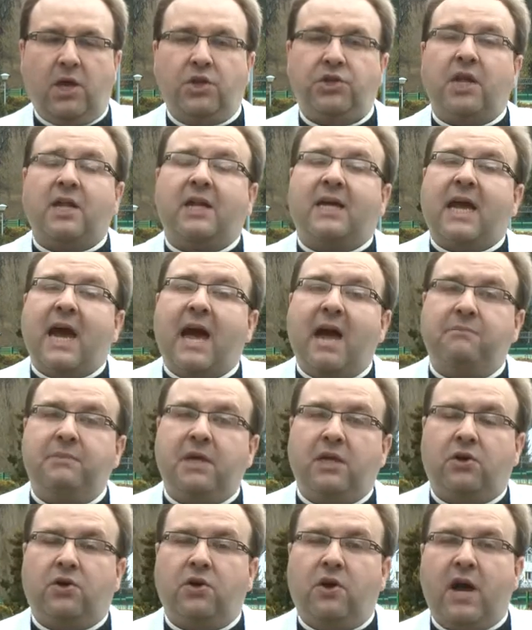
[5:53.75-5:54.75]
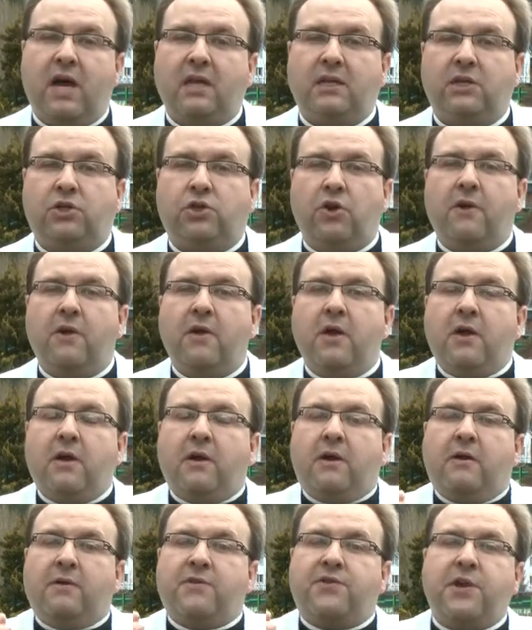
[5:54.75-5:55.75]
Ten kamień, kochani, to
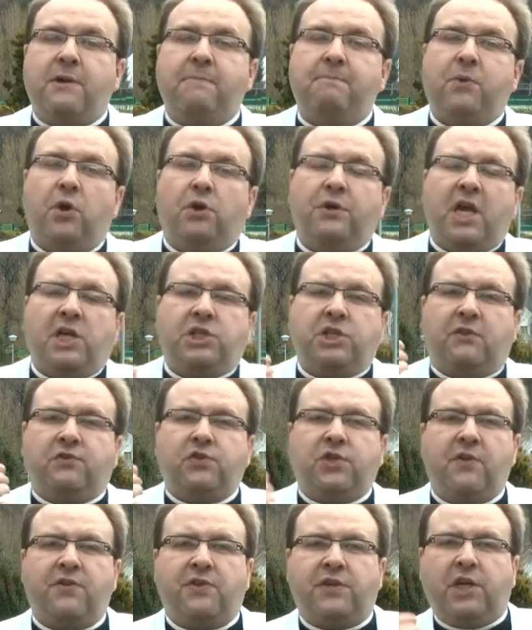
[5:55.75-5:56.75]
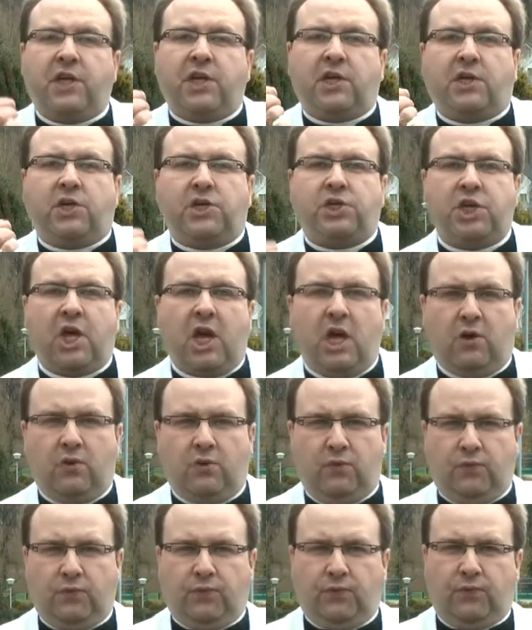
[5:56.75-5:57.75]
symbol naszych wszystkich
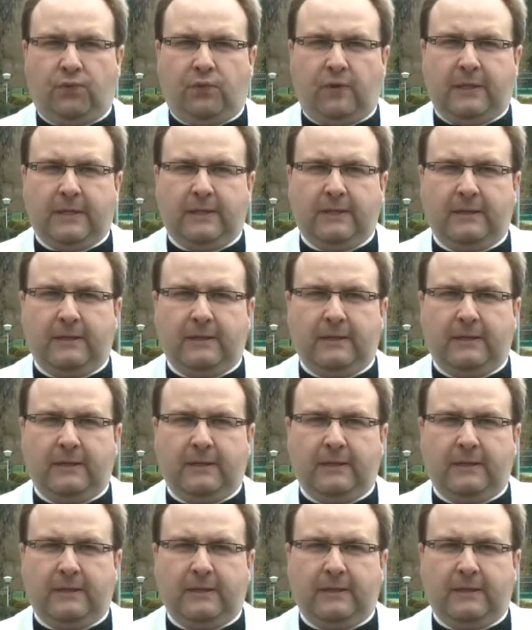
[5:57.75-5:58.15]
grzechów